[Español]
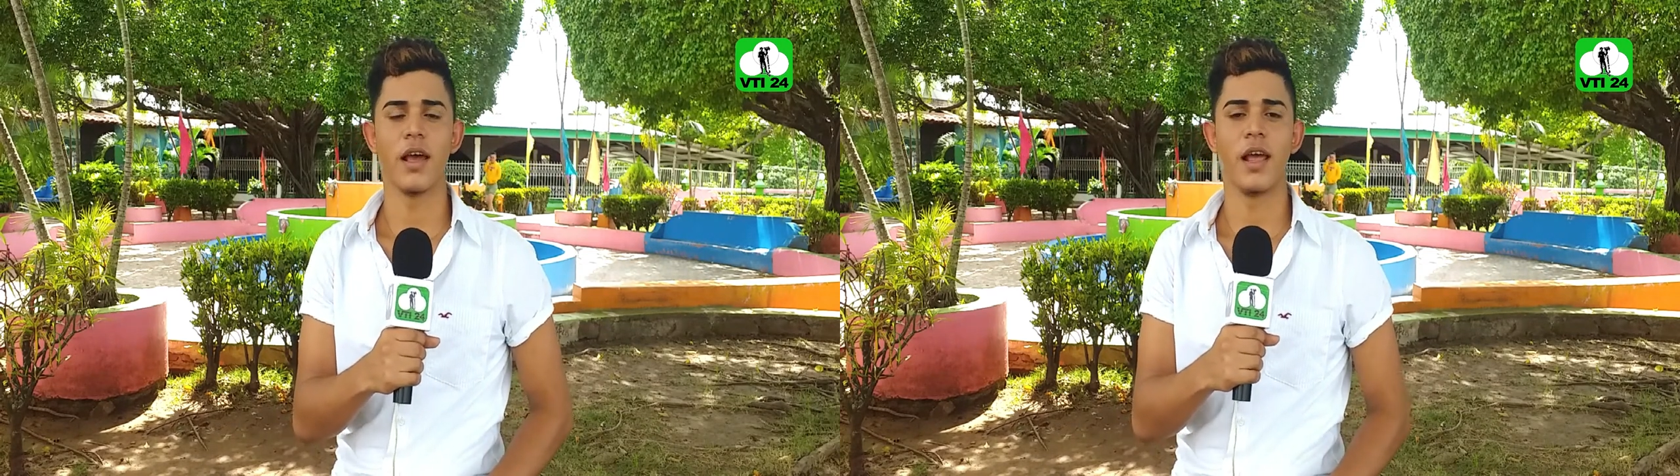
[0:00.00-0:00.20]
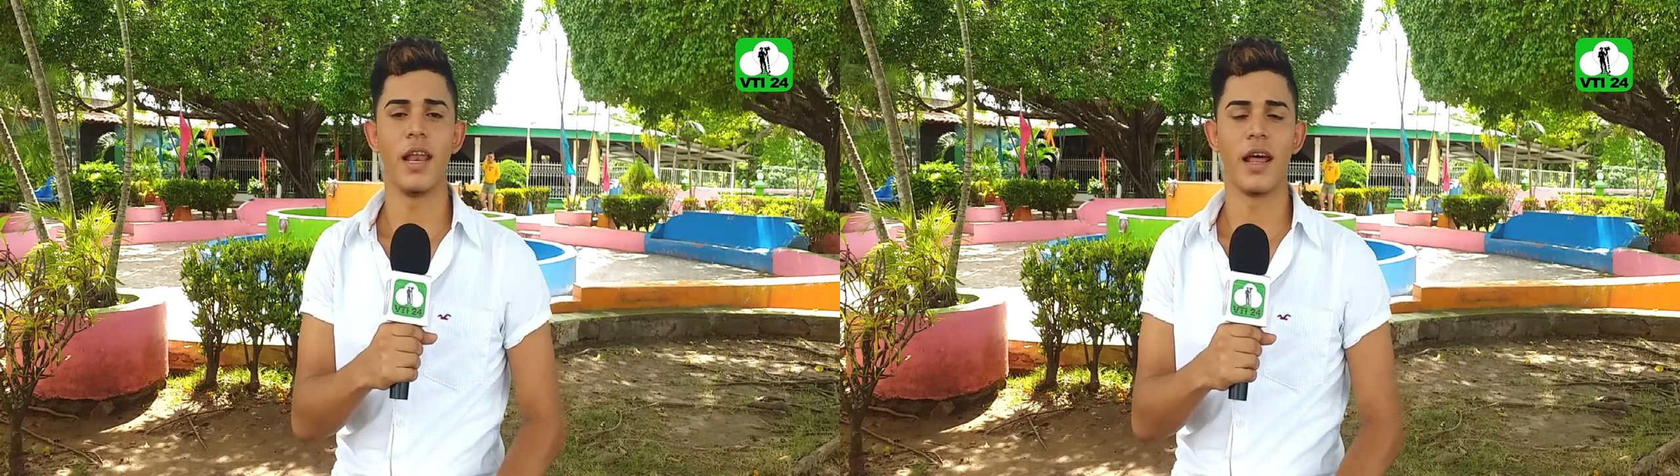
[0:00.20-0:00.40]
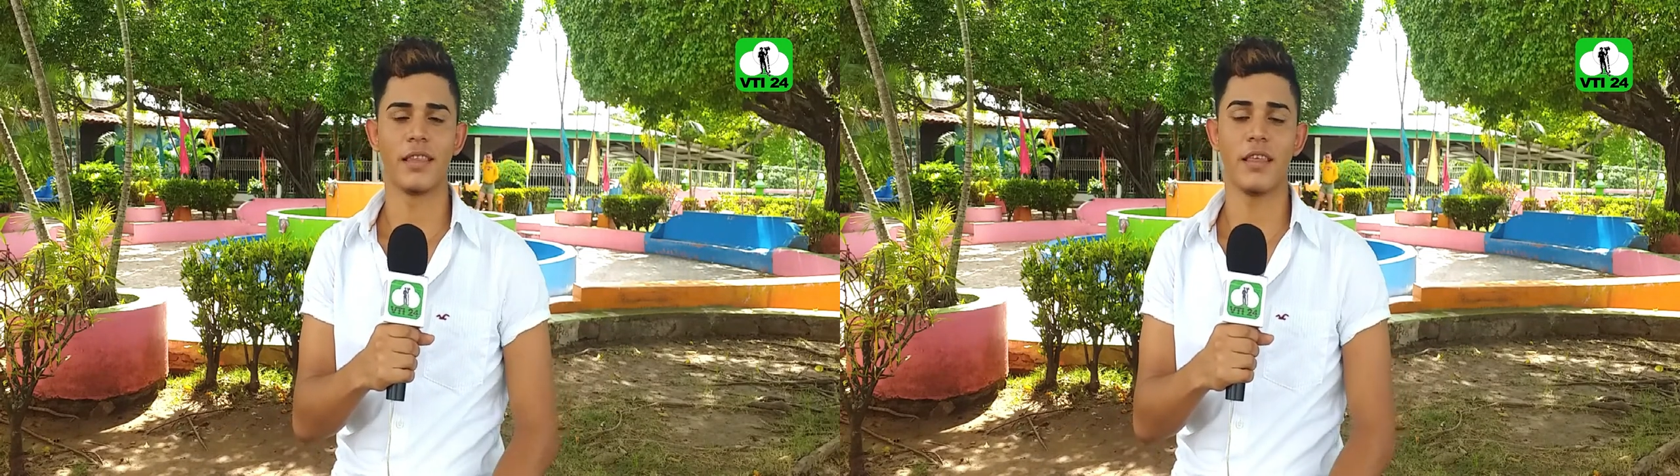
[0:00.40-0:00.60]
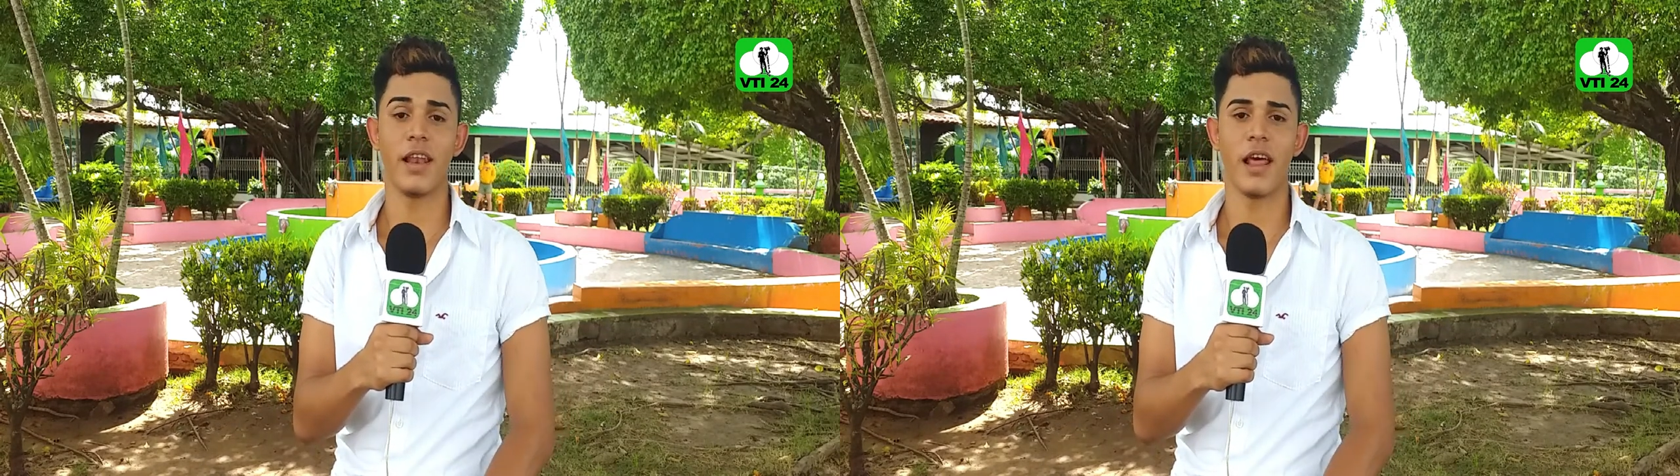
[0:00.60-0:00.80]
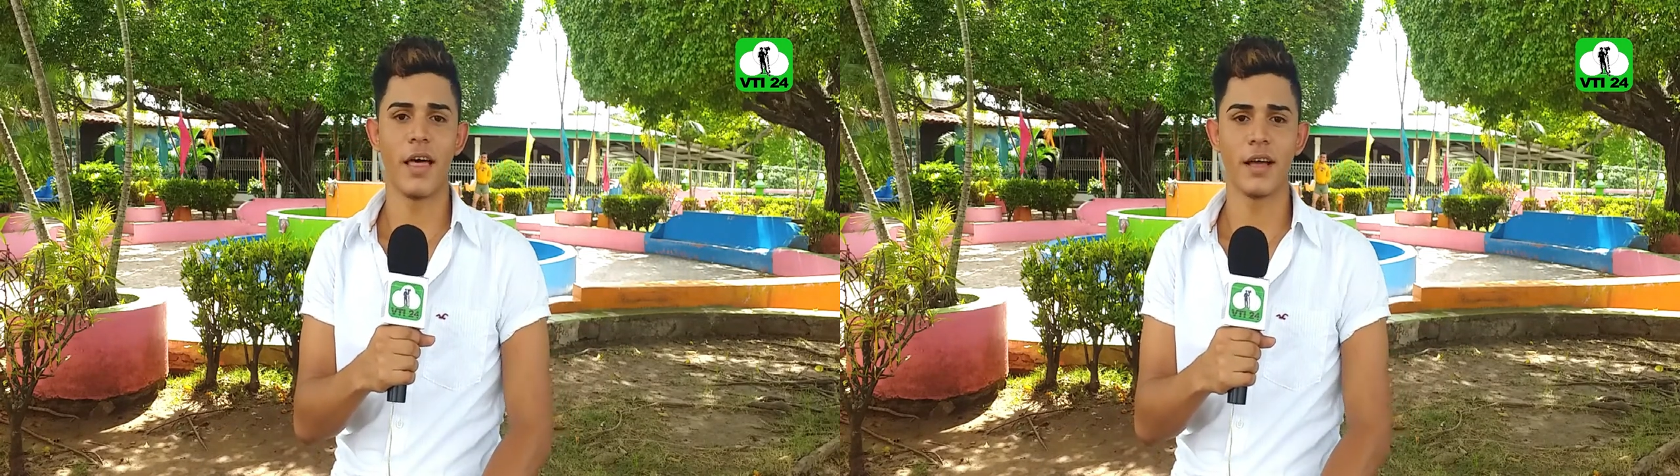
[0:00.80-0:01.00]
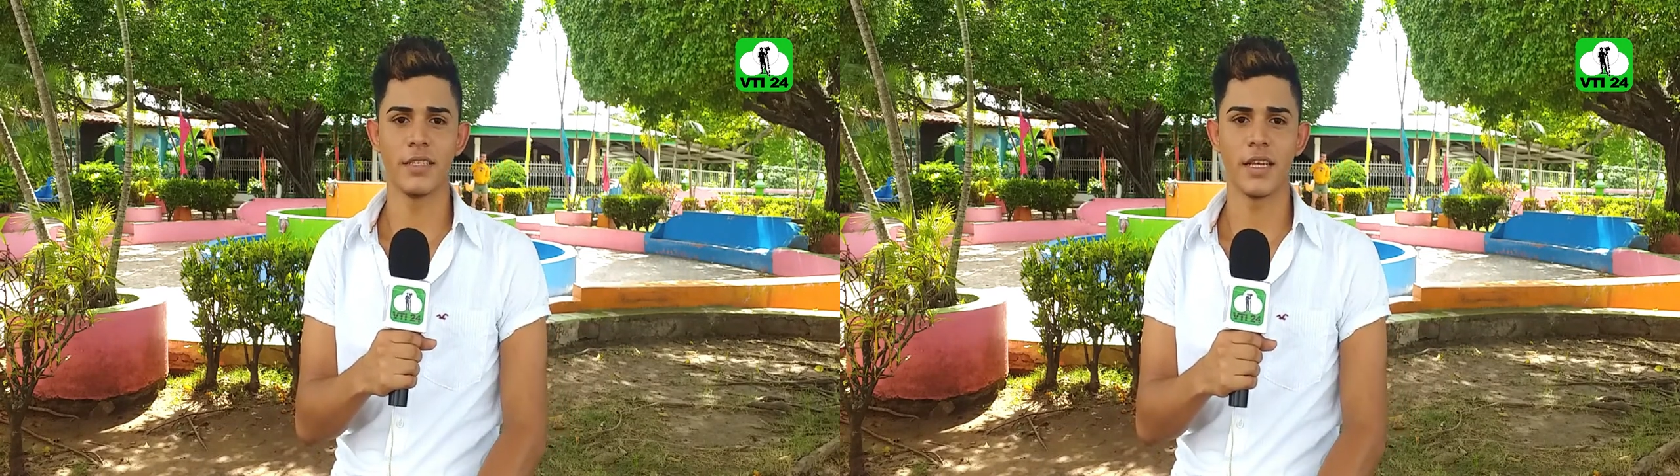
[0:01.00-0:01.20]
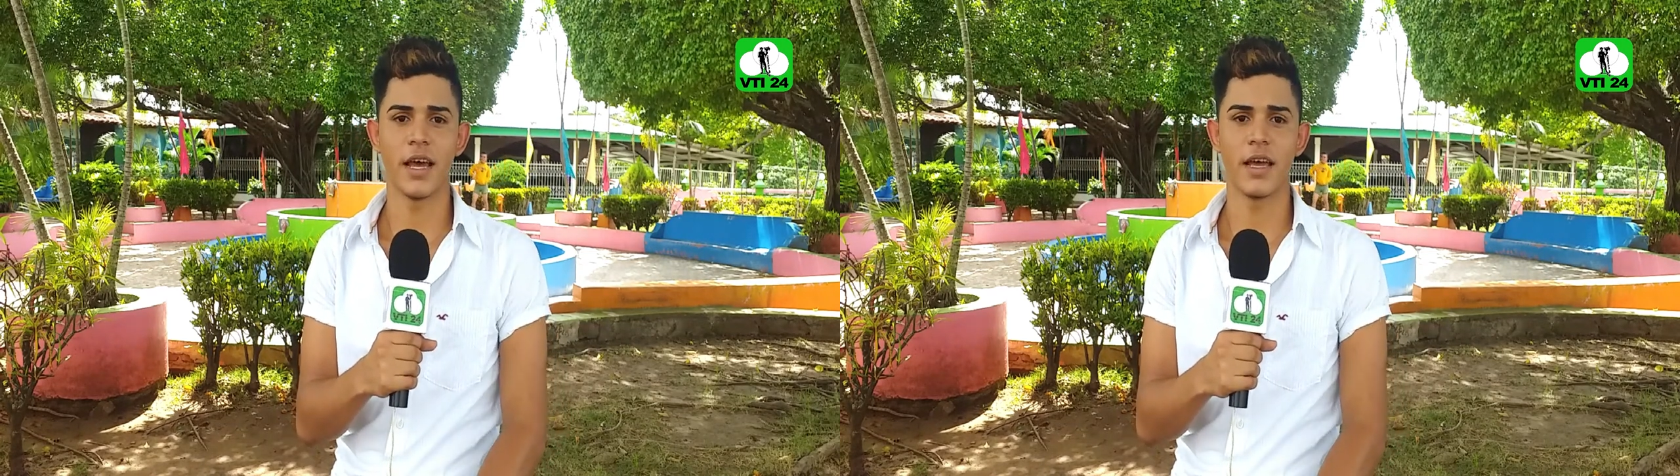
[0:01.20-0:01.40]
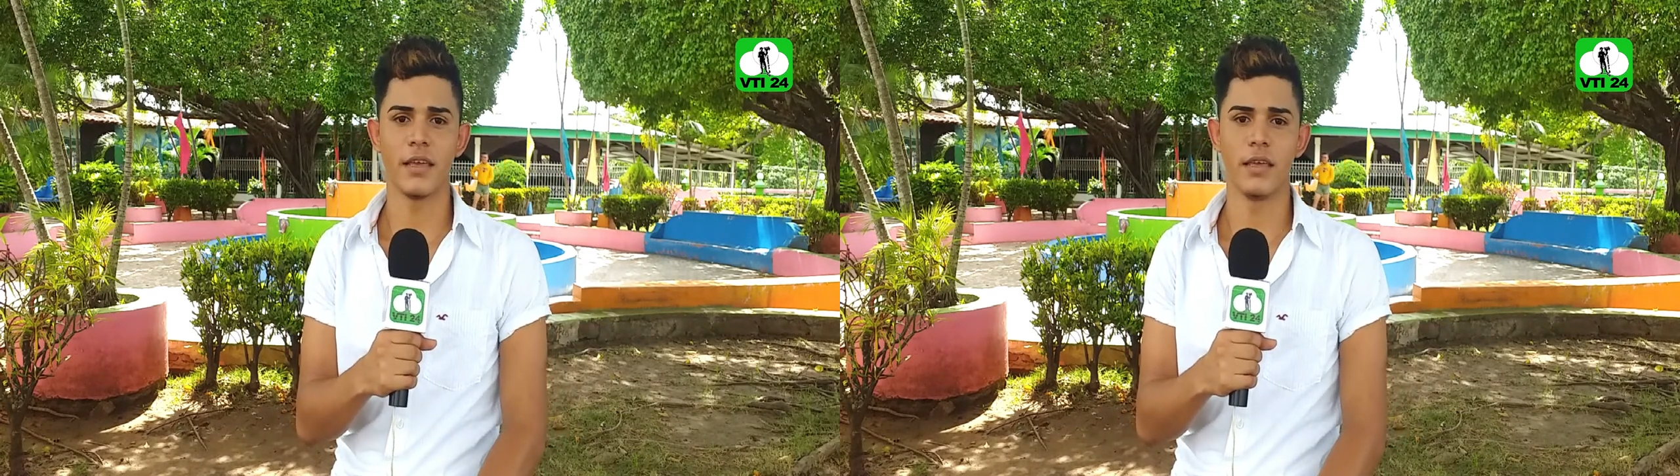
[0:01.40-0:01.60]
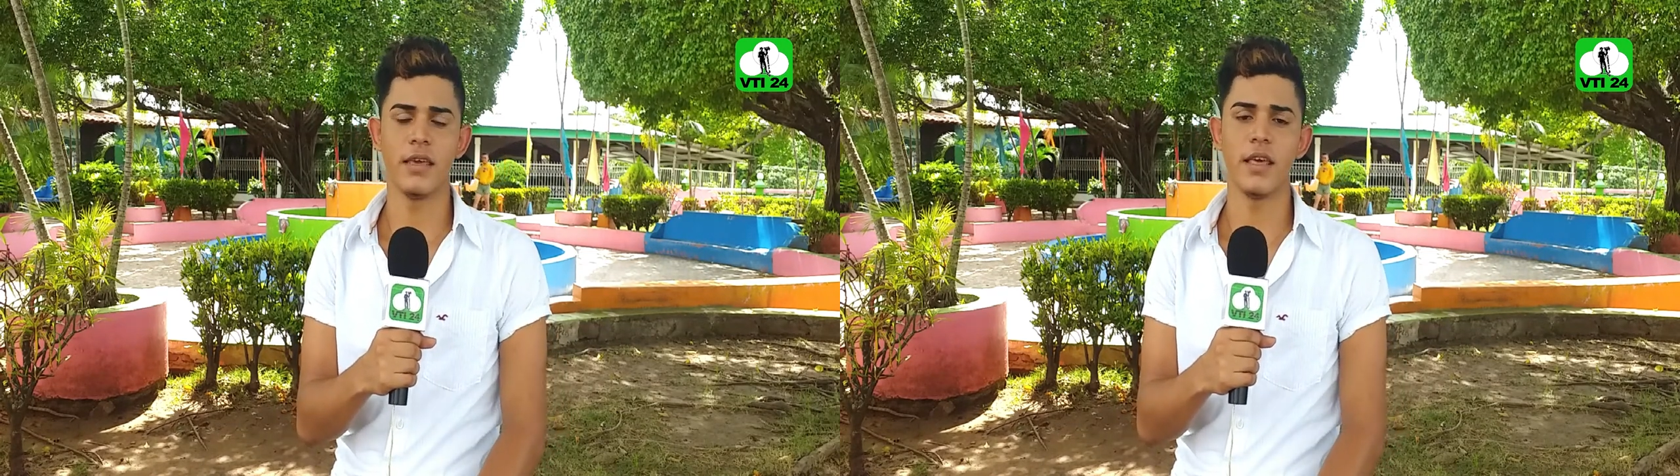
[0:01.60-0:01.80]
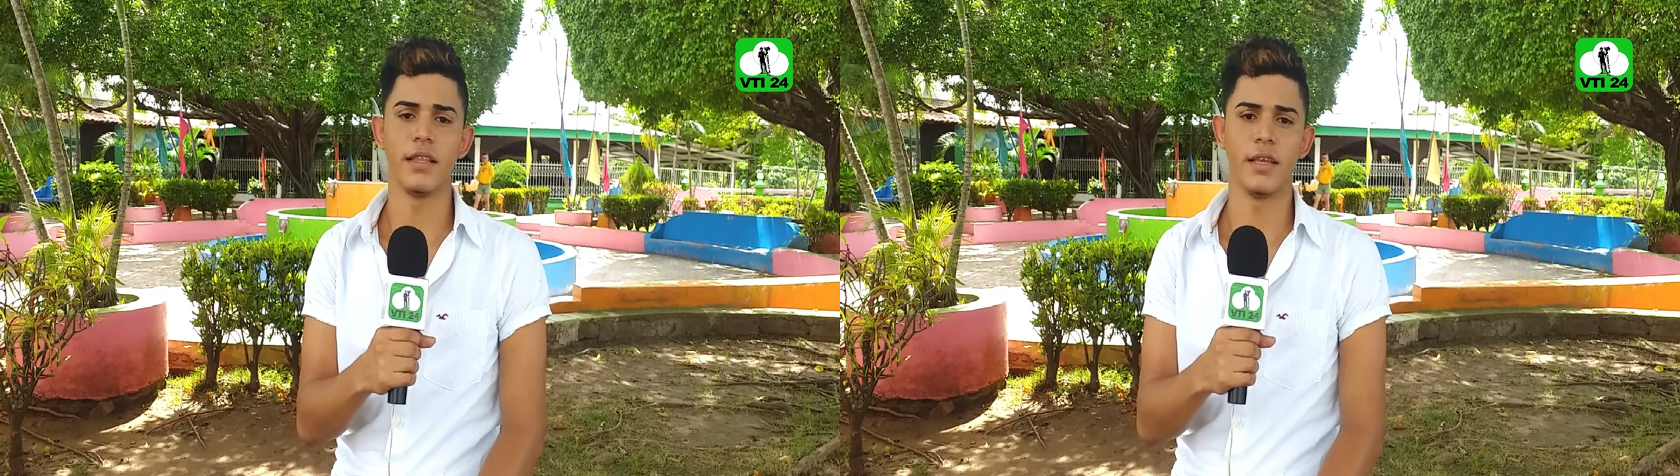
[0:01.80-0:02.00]
el arte de la danza
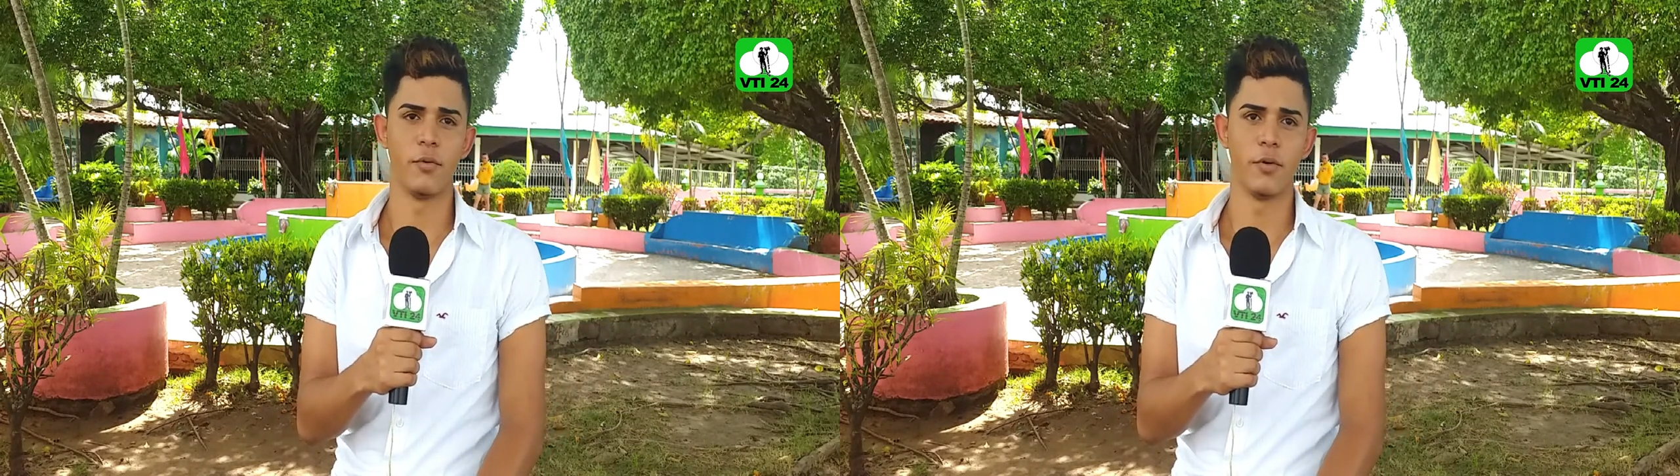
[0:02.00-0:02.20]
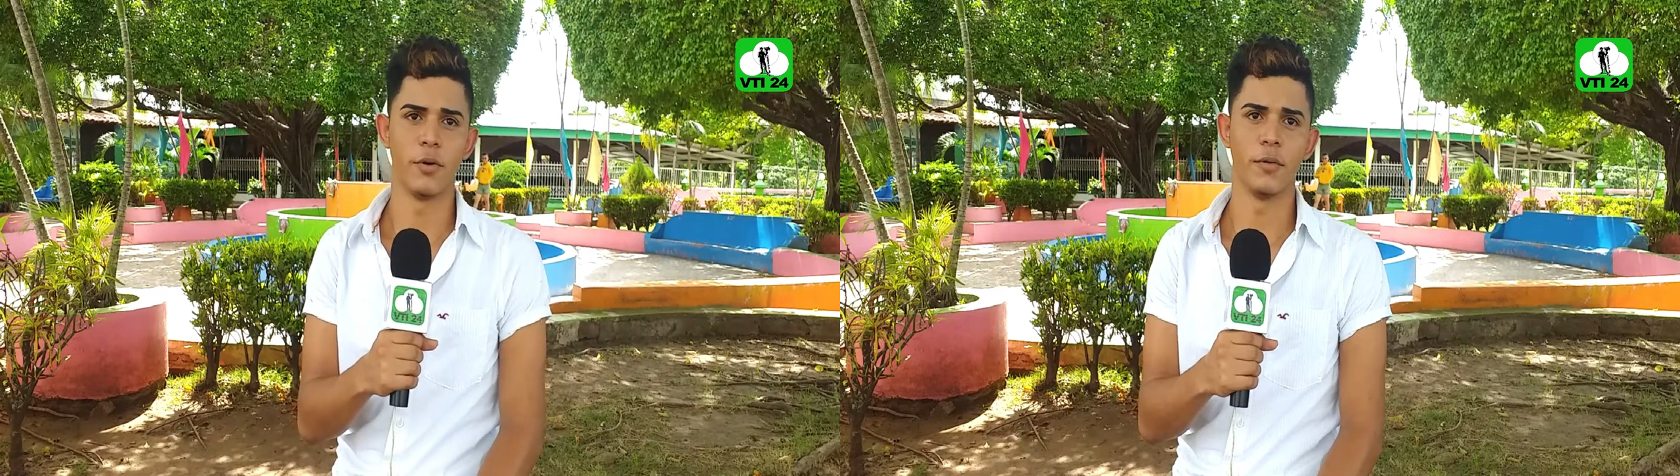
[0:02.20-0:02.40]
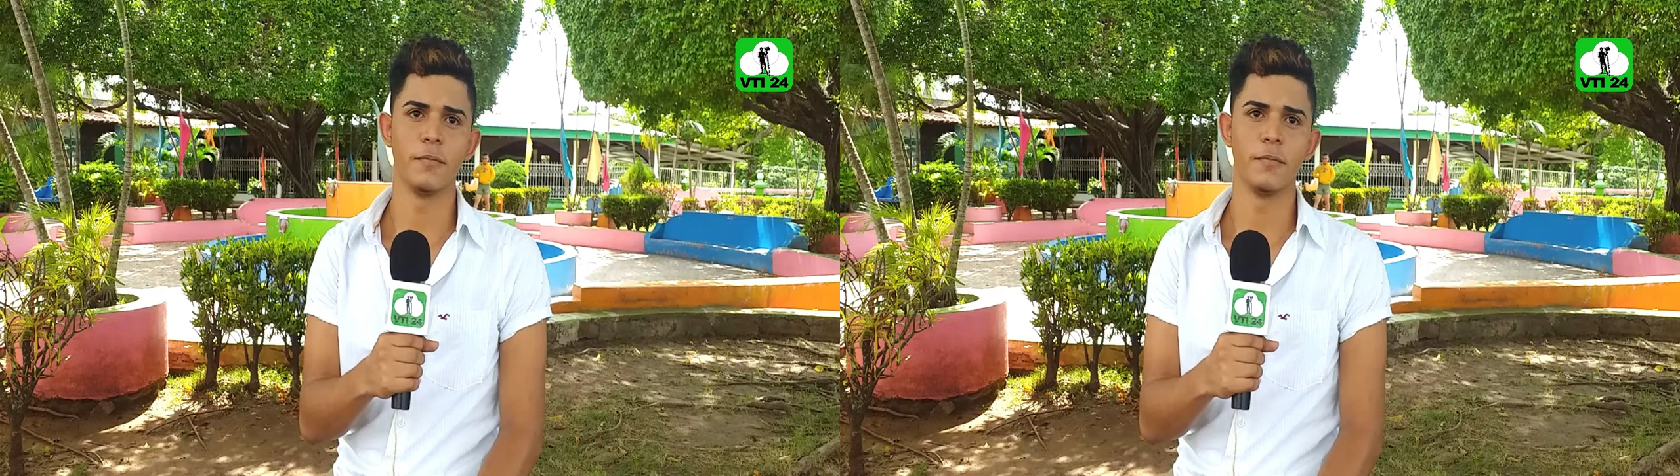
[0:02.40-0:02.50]
y del dibujo.